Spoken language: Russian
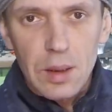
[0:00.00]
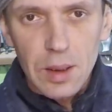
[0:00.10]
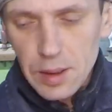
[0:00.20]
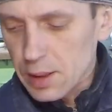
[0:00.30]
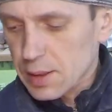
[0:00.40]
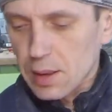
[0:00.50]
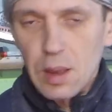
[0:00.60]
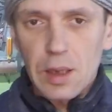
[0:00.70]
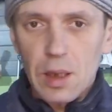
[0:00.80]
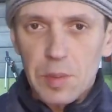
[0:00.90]

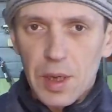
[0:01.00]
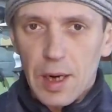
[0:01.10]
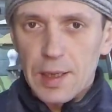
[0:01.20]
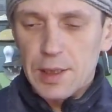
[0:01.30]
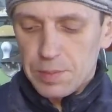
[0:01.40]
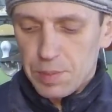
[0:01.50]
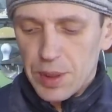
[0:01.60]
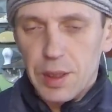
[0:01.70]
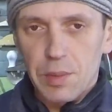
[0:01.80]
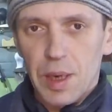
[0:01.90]
Единственное, этот механизм
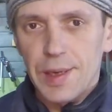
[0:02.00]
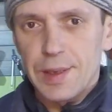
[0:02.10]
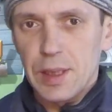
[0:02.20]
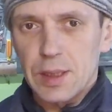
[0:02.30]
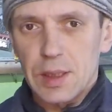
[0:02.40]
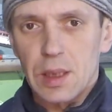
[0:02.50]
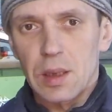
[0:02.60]
поднимает диск